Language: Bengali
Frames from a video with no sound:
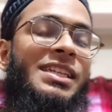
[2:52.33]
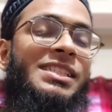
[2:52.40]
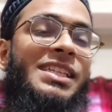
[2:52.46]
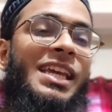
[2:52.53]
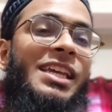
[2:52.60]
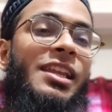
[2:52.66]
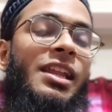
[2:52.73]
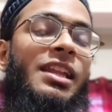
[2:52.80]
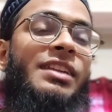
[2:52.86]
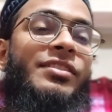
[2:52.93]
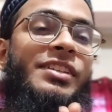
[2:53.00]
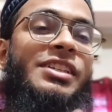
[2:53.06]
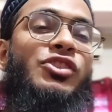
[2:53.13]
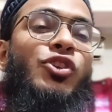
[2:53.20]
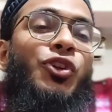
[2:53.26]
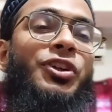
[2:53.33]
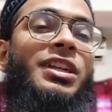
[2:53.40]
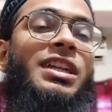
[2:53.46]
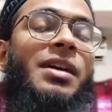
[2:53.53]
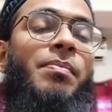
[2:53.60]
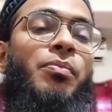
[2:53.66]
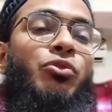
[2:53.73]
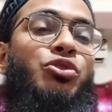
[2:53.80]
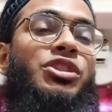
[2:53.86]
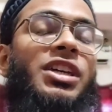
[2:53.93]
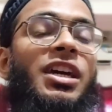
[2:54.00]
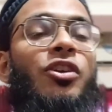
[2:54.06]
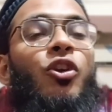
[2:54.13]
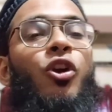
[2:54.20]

সেই রিজনটা বোঝার